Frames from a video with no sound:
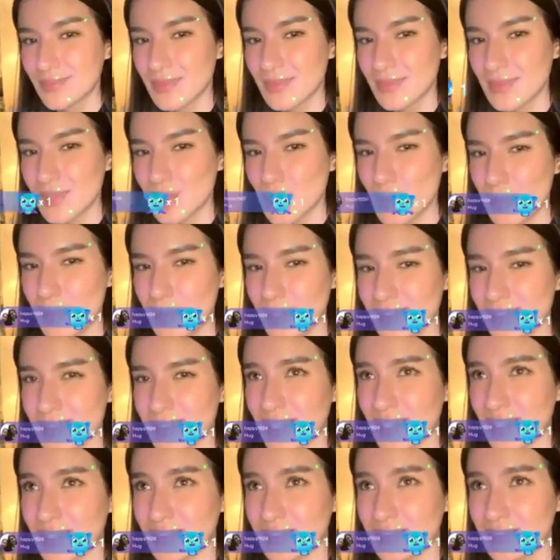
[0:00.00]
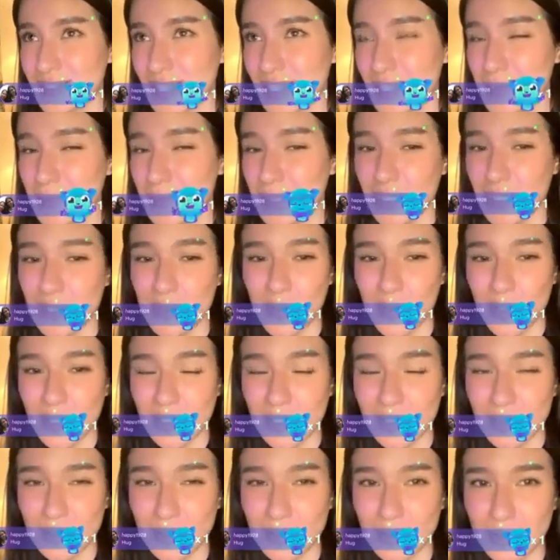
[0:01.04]
Sobrang sad. Sana maging okay na
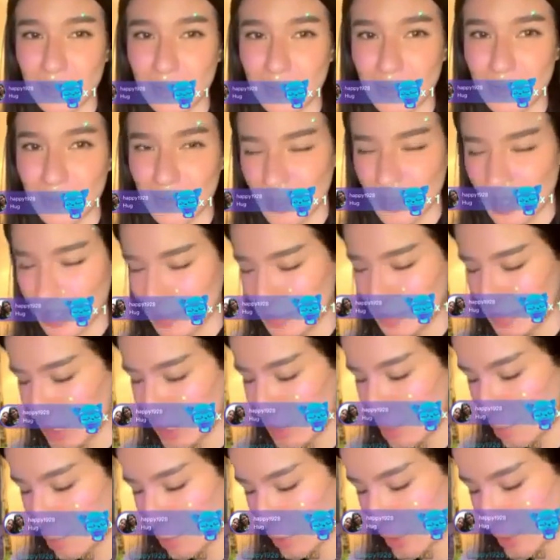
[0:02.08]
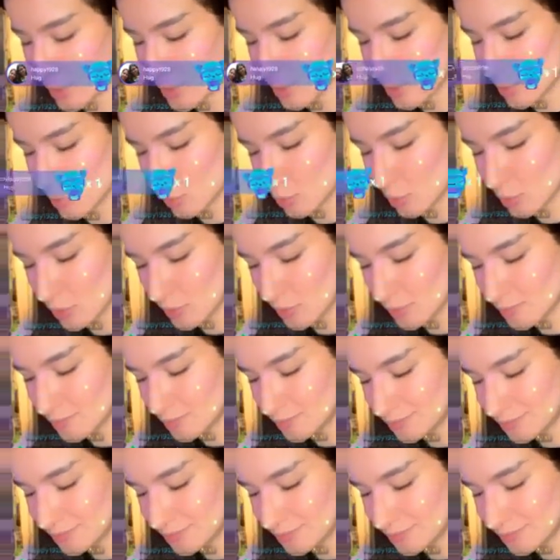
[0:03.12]
to, no? Sana maging okay na soon.